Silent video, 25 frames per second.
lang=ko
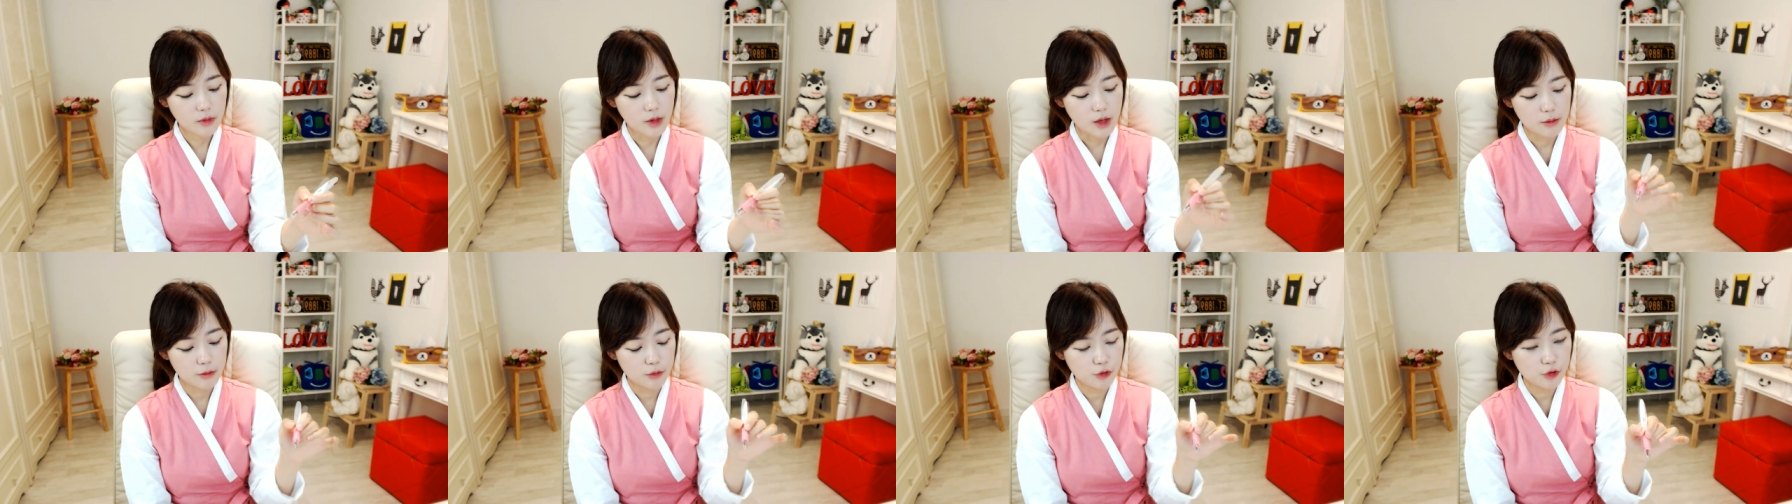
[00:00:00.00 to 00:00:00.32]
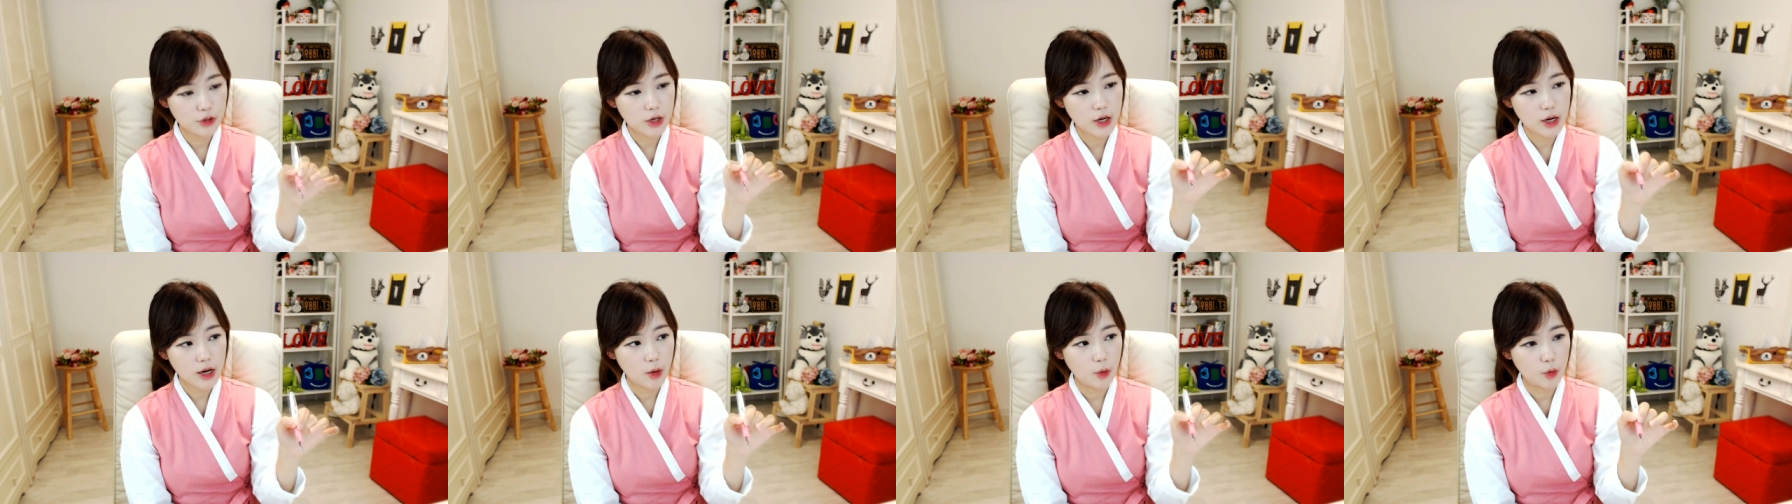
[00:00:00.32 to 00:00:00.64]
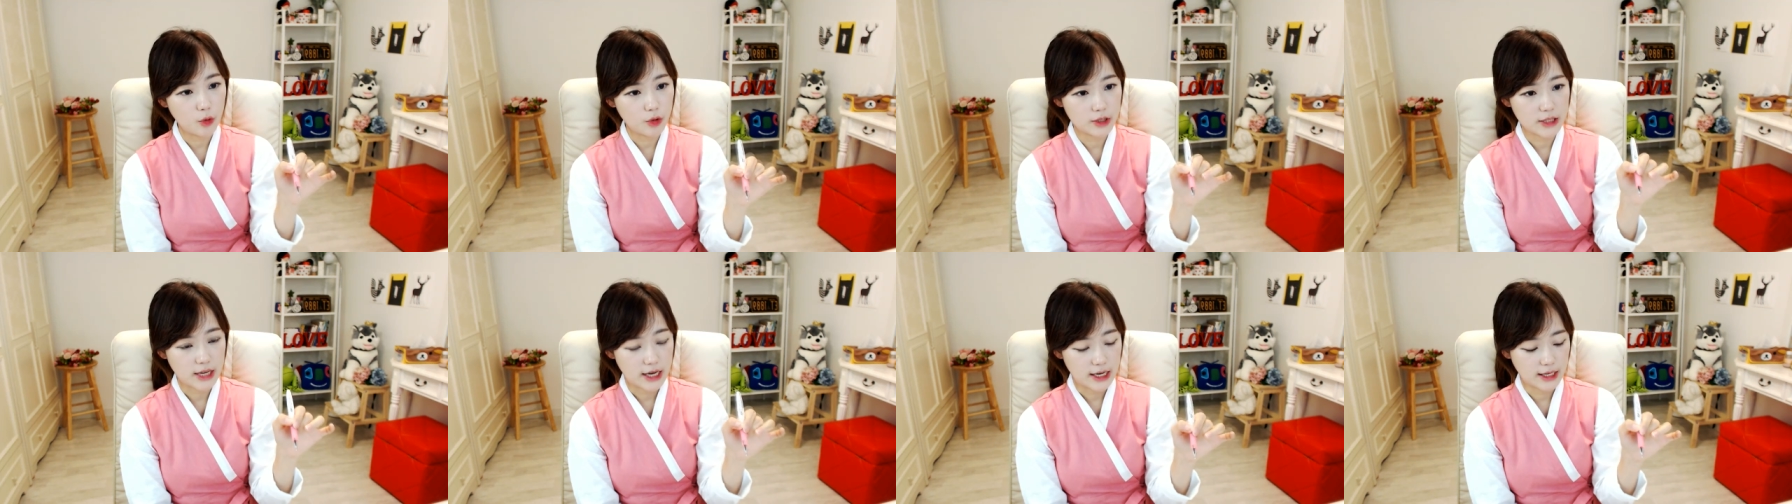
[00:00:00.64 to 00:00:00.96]
물가가
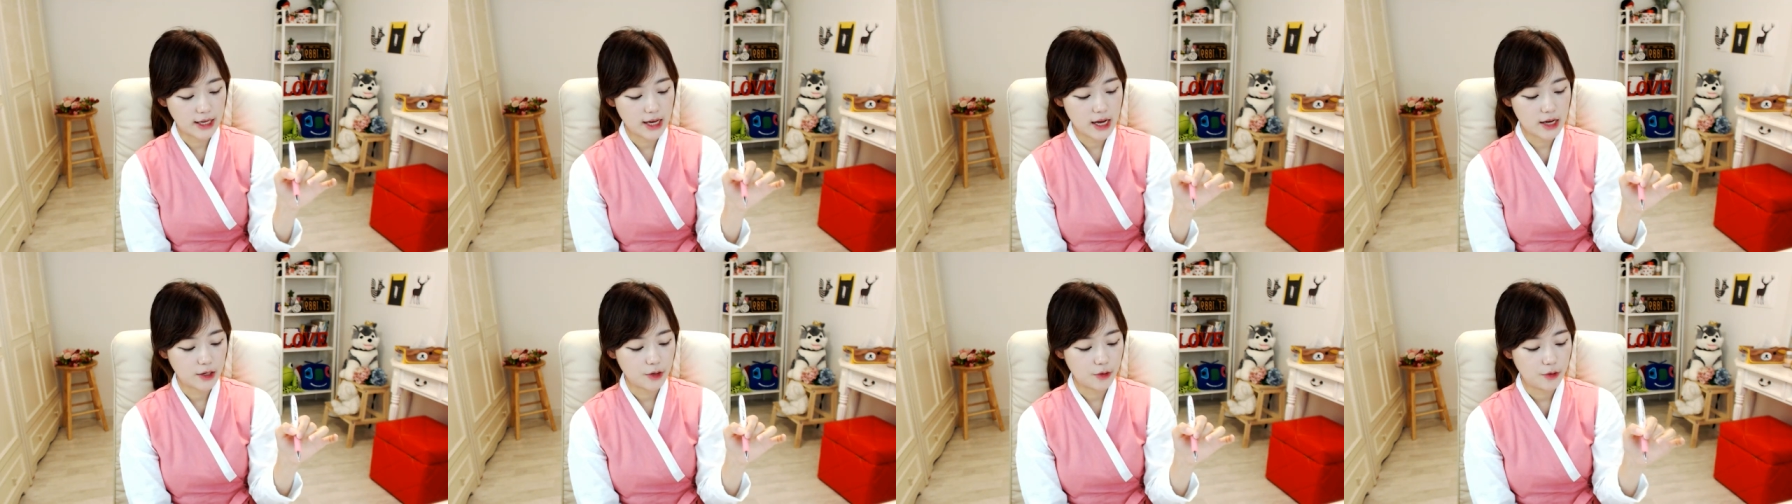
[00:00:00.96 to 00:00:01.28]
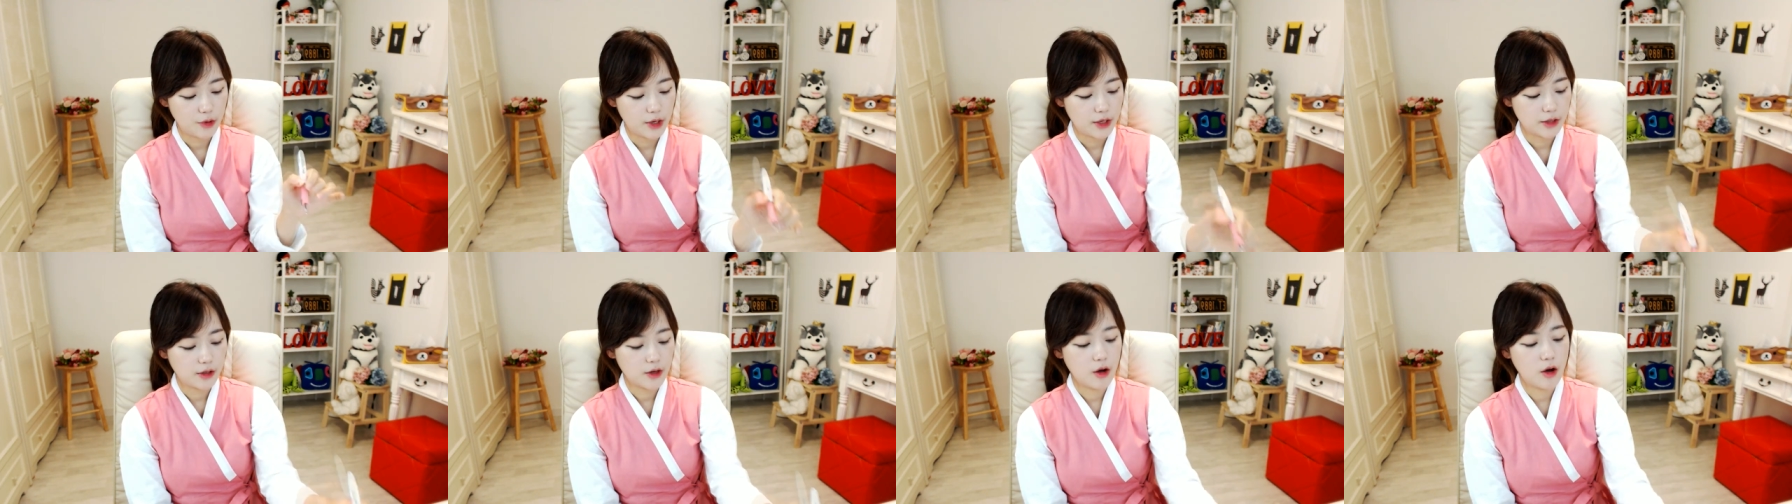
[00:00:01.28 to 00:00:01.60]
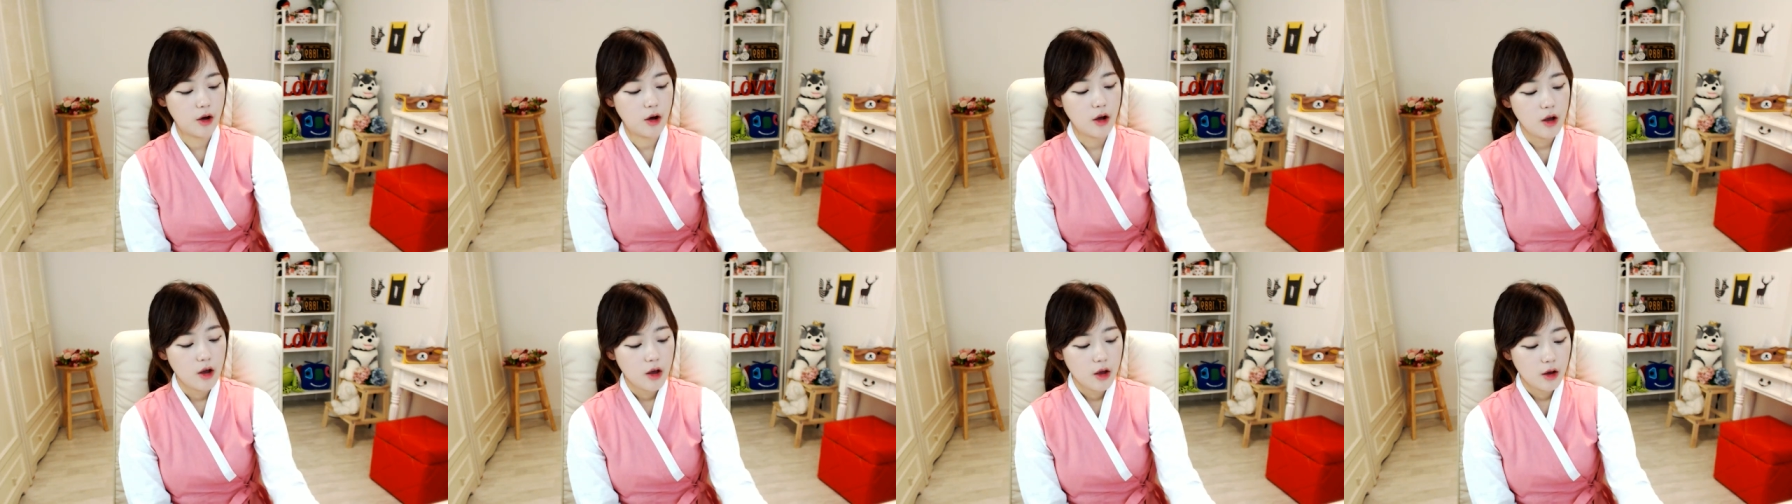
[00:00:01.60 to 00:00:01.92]
오르지 않게 하기
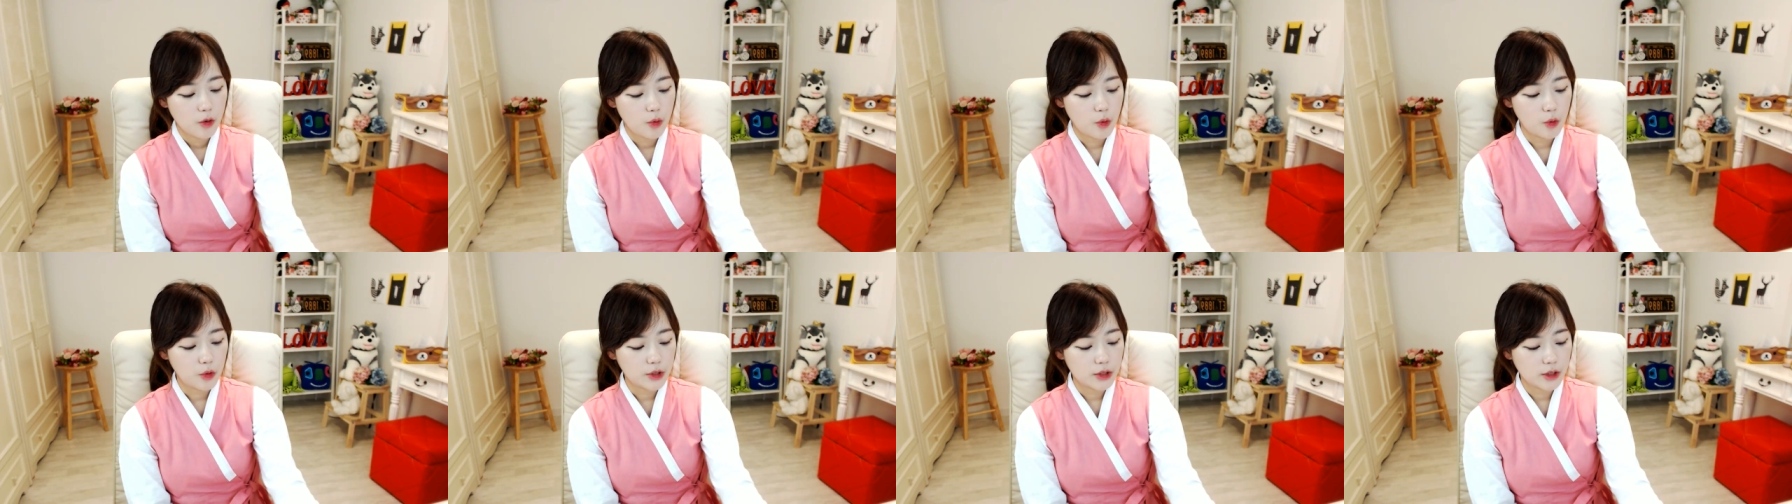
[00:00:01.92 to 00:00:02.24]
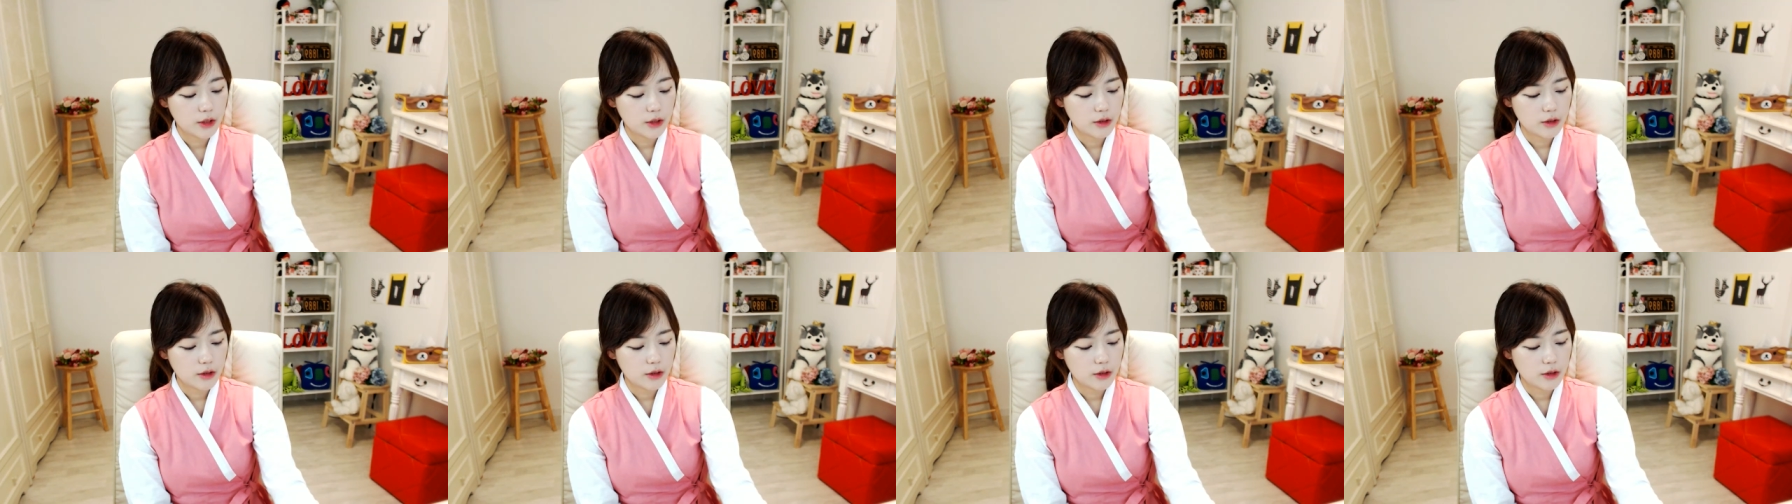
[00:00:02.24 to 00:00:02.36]
위해서 곡,